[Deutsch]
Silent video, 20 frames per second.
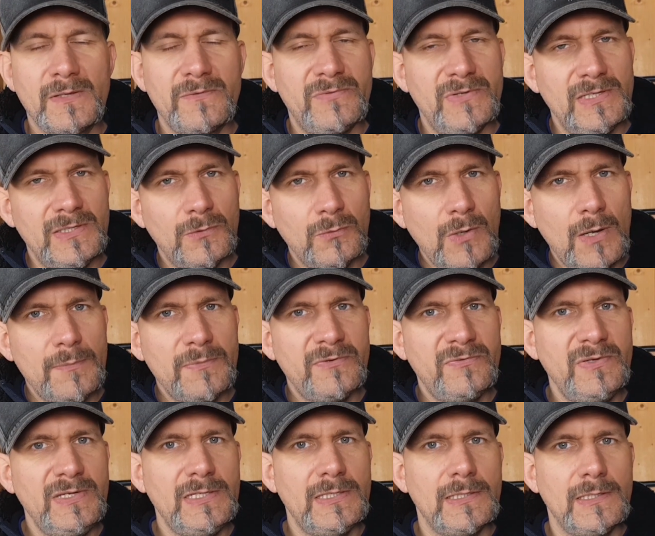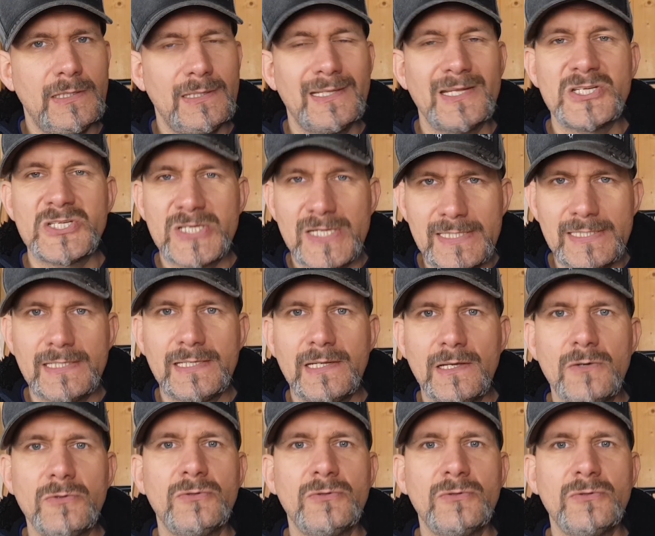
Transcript: finde ich unheimlich wichtig, dann schaltet er